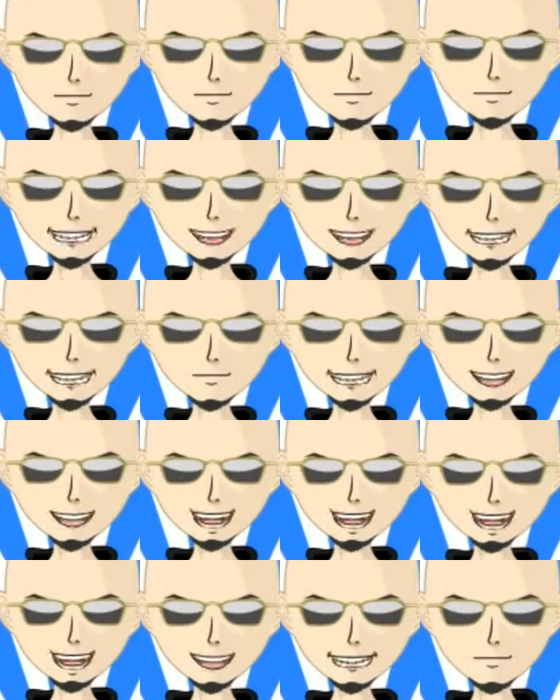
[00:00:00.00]

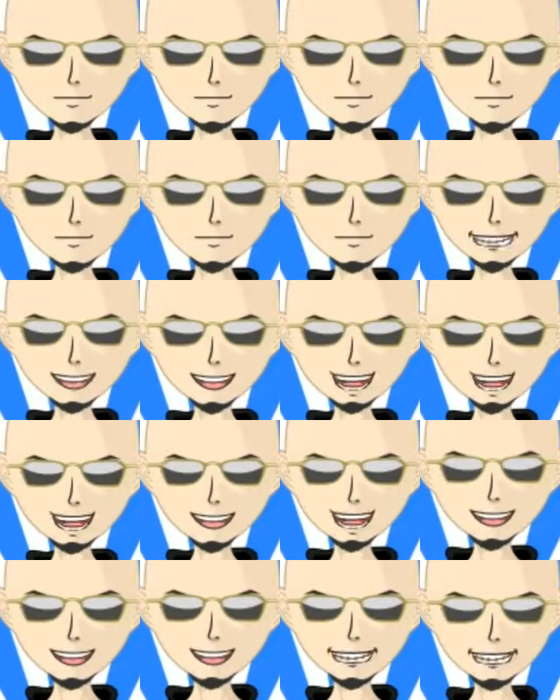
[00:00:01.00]
YouTube tuvo
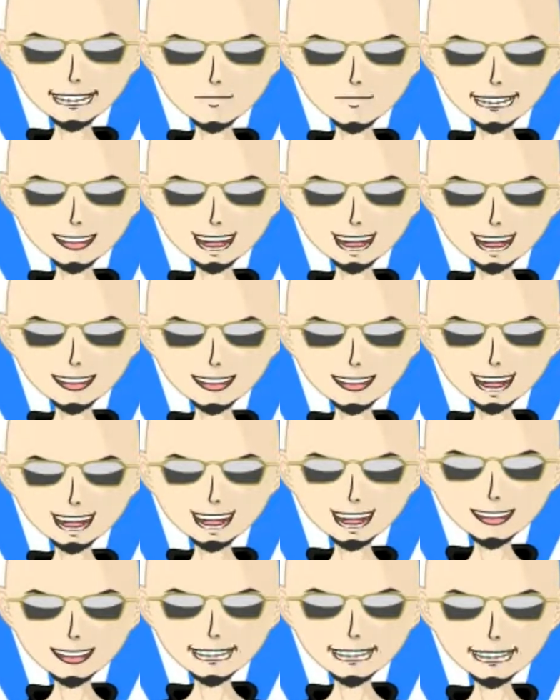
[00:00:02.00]
que manipular el
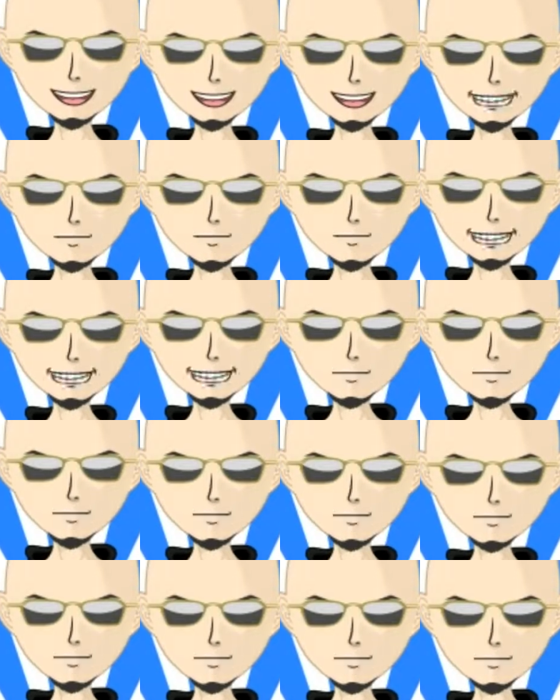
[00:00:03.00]
algoritmo
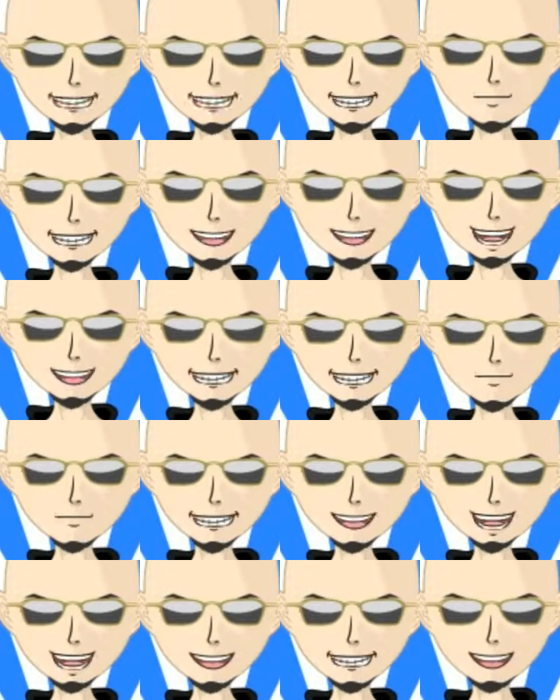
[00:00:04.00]
porque los
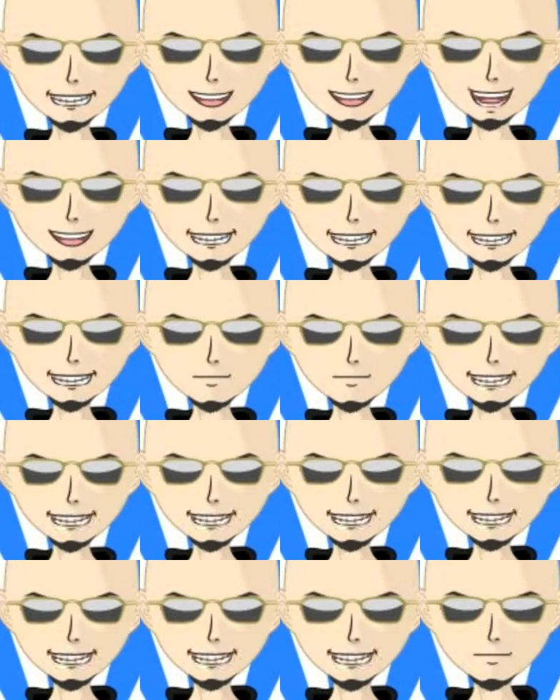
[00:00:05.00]
usuarios
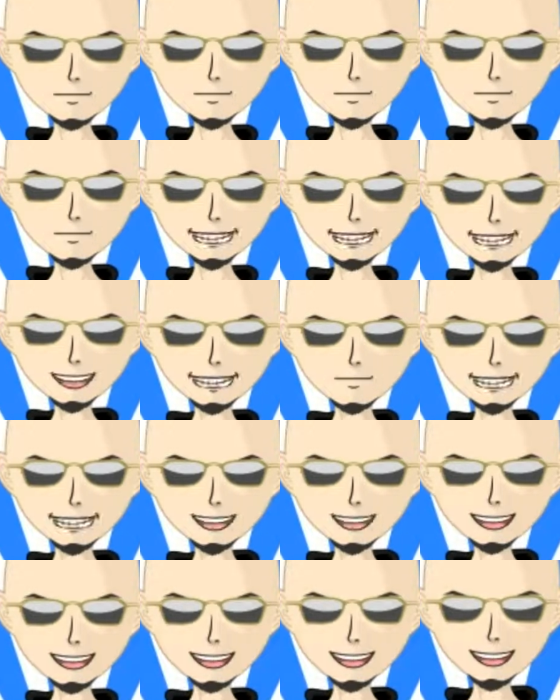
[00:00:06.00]
desconfían de los
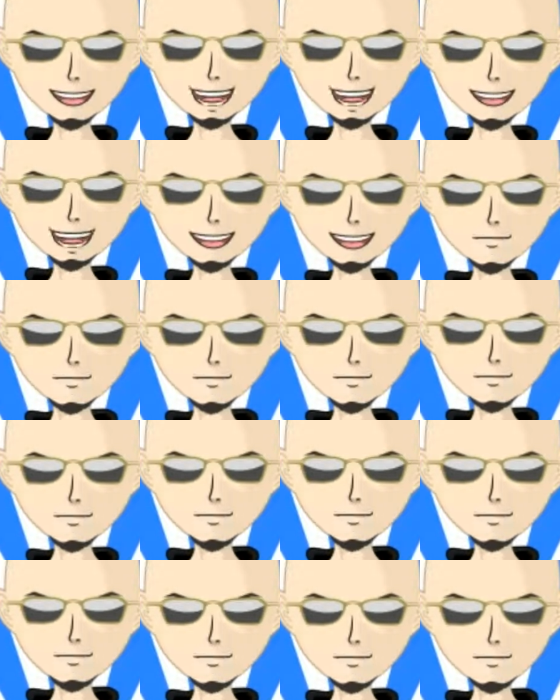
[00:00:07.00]
medios
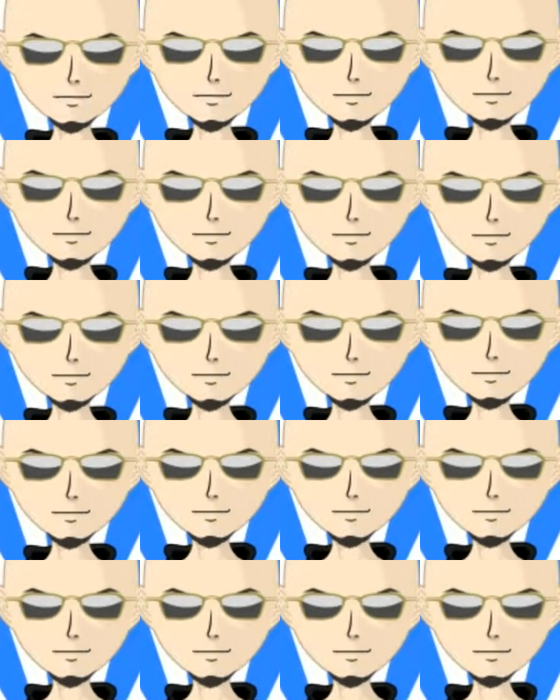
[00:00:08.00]
dominantes.
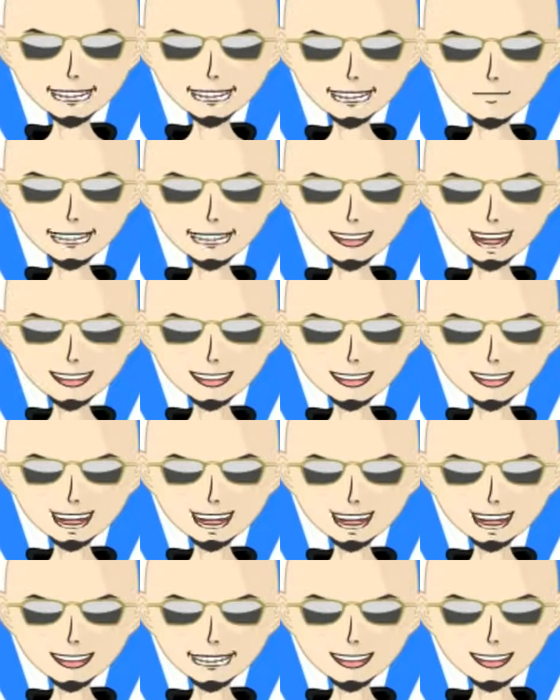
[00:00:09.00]
Si
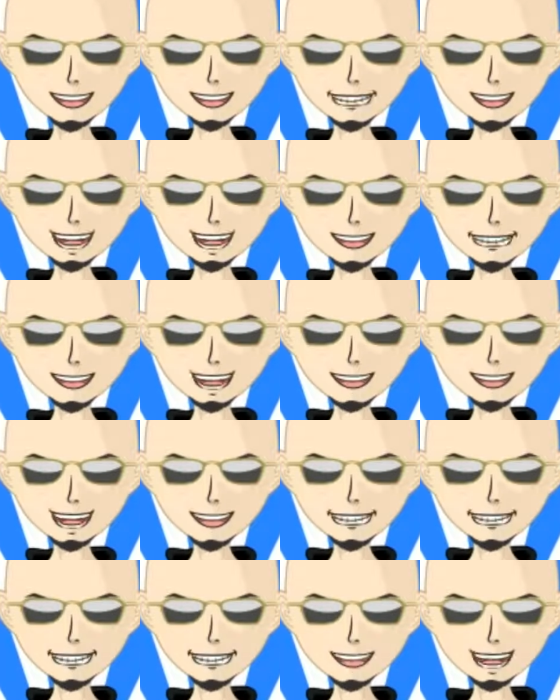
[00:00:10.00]
continúa con esta
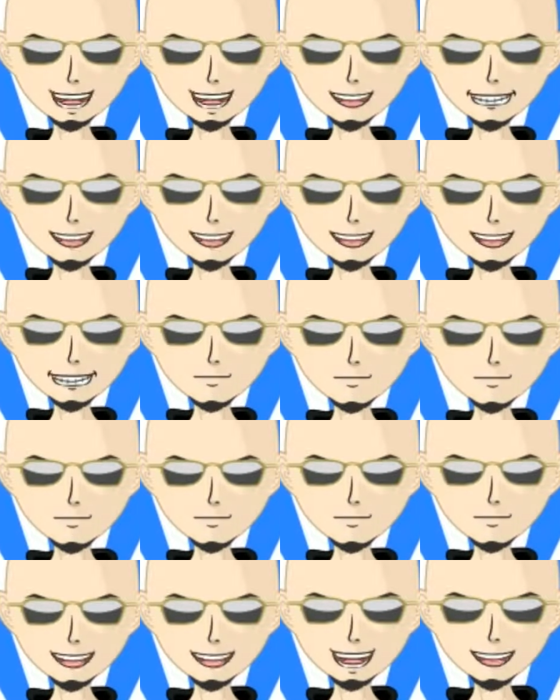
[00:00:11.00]
política injusta,
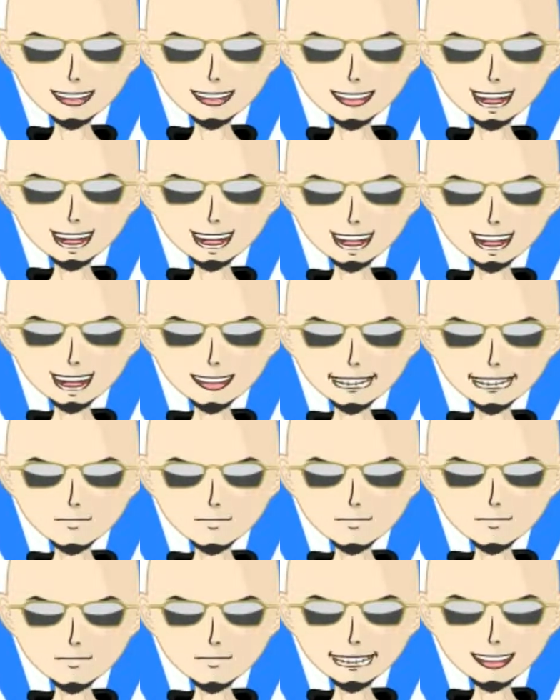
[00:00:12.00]

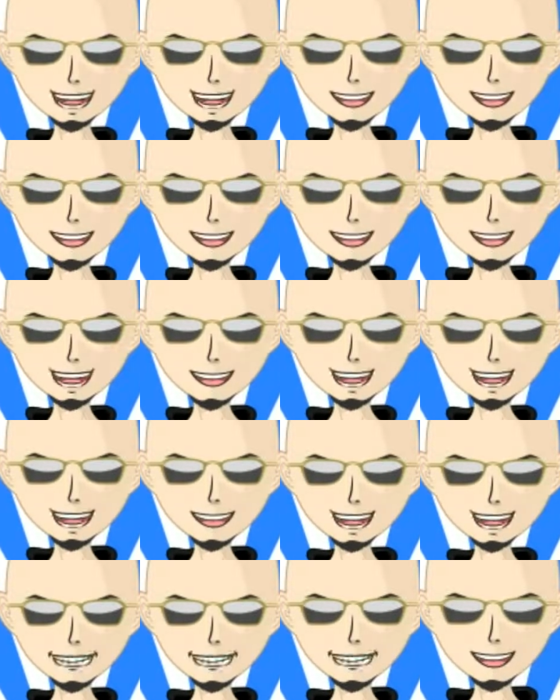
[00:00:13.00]
terminará corriendo la
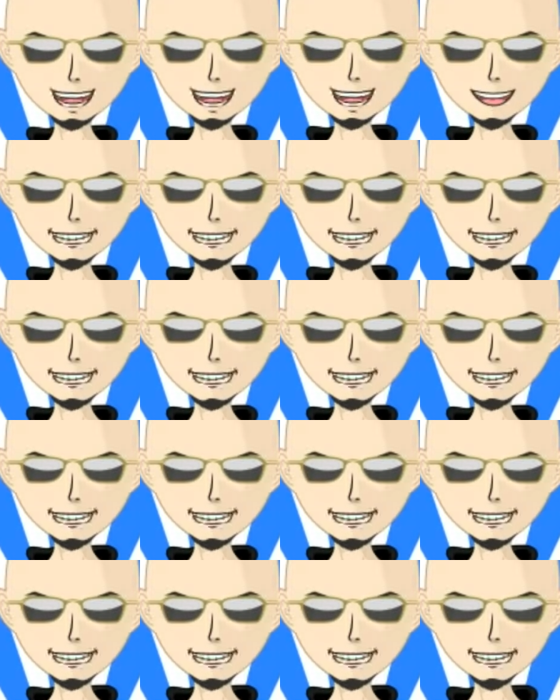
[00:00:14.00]
misma